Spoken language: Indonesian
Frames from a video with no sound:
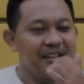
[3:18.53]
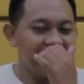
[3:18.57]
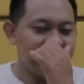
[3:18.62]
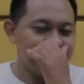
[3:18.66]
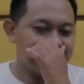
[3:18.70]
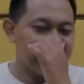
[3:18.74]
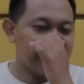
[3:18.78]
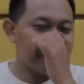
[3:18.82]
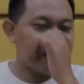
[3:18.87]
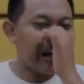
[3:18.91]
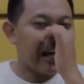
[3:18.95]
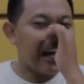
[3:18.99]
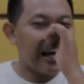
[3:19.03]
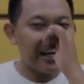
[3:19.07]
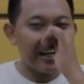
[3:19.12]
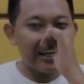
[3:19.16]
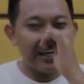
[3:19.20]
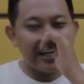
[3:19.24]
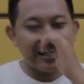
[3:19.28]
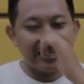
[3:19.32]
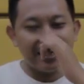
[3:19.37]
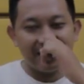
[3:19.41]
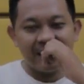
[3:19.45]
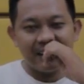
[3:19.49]
sama
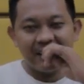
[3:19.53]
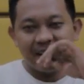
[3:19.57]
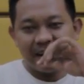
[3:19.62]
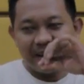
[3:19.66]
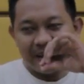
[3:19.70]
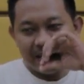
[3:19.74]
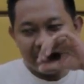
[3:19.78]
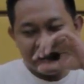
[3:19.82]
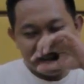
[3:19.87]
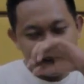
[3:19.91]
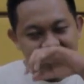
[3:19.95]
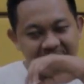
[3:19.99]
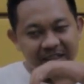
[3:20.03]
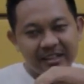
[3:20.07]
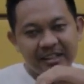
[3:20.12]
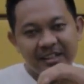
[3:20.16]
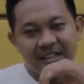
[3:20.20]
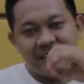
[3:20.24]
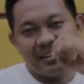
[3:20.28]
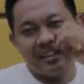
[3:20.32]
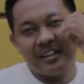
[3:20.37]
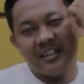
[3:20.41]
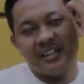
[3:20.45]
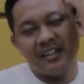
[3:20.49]
akar
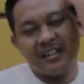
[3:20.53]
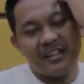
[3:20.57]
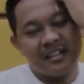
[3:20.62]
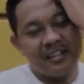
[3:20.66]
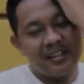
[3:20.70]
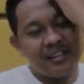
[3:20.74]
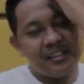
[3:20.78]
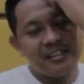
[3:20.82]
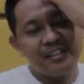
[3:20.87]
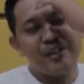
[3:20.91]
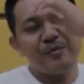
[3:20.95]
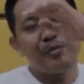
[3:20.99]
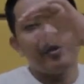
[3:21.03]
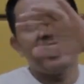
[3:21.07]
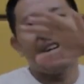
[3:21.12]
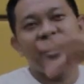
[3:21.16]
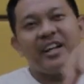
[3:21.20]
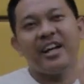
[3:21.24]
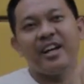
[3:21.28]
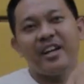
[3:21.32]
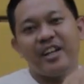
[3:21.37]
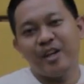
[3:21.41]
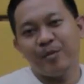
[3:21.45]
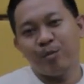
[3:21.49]
uh, di
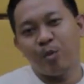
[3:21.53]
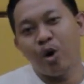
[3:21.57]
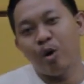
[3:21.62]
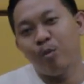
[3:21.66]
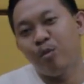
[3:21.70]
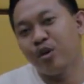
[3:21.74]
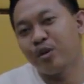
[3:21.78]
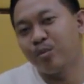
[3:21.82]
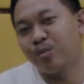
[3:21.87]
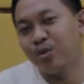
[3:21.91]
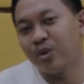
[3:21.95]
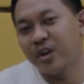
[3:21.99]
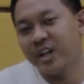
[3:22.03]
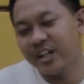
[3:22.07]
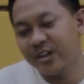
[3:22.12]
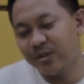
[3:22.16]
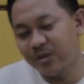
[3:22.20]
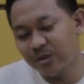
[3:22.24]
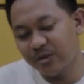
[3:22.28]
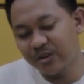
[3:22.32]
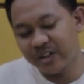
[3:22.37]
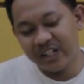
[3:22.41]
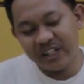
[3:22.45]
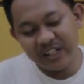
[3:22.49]
mana hip hop bermula
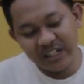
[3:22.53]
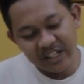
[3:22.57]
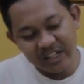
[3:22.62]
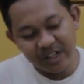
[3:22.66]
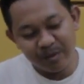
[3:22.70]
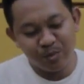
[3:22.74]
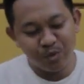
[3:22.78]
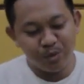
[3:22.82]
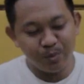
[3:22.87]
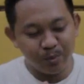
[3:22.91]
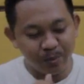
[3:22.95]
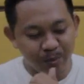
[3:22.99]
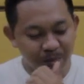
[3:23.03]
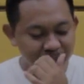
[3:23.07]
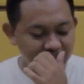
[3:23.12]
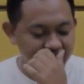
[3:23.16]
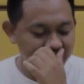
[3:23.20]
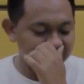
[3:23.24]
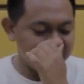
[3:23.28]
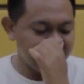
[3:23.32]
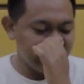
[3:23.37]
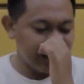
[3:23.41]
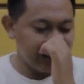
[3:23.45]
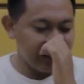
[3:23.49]
dulu ya dari
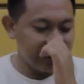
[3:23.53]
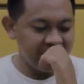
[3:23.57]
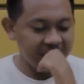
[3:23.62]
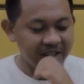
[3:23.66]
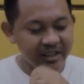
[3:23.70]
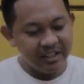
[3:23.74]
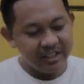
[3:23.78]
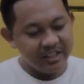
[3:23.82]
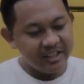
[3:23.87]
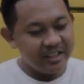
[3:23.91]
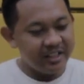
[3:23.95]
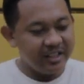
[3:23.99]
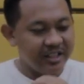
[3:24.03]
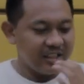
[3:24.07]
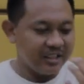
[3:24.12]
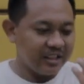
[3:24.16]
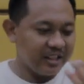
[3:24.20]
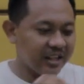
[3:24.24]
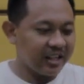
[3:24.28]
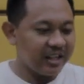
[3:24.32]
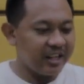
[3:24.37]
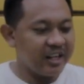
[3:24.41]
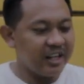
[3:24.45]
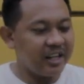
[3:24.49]
Bumbet. Jadi
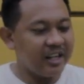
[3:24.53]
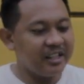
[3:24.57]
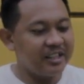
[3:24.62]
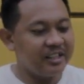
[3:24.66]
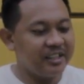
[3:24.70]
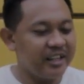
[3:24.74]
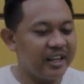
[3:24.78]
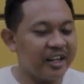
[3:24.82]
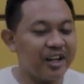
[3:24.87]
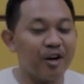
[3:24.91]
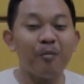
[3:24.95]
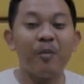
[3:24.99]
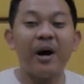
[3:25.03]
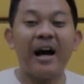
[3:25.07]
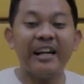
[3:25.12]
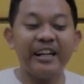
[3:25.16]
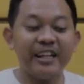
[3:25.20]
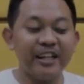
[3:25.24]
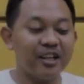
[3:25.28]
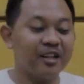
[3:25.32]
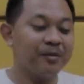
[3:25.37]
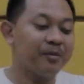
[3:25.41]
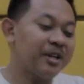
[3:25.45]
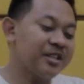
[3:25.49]
ini kayak dia
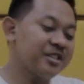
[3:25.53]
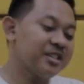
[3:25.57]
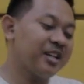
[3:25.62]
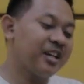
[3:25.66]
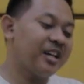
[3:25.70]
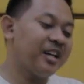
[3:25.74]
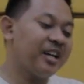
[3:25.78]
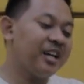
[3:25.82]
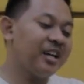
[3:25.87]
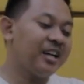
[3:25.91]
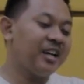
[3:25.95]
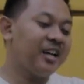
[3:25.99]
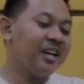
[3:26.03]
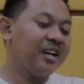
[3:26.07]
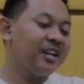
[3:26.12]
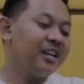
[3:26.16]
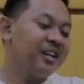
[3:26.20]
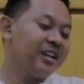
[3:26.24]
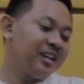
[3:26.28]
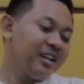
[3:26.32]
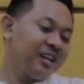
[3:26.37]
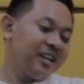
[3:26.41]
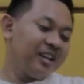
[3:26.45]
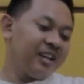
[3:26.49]
kembali ke masa
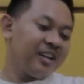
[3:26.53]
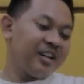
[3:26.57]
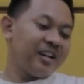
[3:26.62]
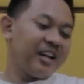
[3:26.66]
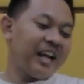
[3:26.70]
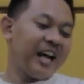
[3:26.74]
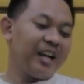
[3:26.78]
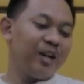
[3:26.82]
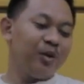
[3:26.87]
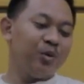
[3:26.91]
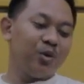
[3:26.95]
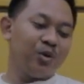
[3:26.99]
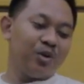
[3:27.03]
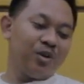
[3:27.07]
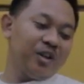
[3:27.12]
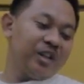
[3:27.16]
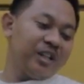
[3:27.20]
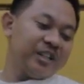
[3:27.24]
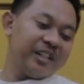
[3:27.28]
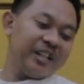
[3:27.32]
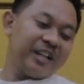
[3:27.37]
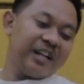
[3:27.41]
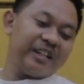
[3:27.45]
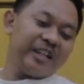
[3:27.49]
lalu
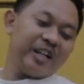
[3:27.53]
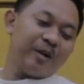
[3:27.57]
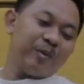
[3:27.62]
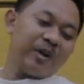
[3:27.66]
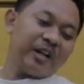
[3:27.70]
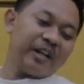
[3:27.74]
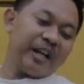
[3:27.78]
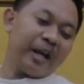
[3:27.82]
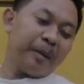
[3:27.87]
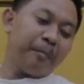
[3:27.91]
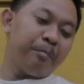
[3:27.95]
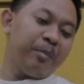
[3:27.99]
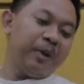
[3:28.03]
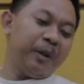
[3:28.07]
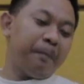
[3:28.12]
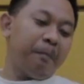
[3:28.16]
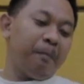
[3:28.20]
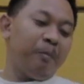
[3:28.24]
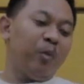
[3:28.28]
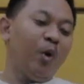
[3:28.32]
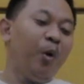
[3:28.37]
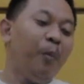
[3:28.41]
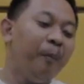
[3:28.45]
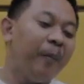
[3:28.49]
ketika dia pakai beep
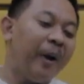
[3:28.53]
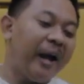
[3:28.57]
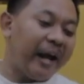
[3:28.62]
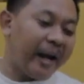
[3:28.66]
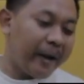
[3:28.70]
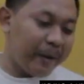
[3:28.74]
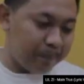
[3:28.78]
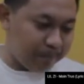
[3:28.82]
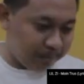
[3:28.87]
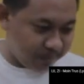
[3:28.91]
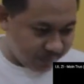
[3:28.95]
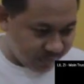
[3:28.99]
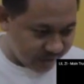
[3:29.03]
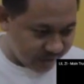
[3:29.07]
Bumbet.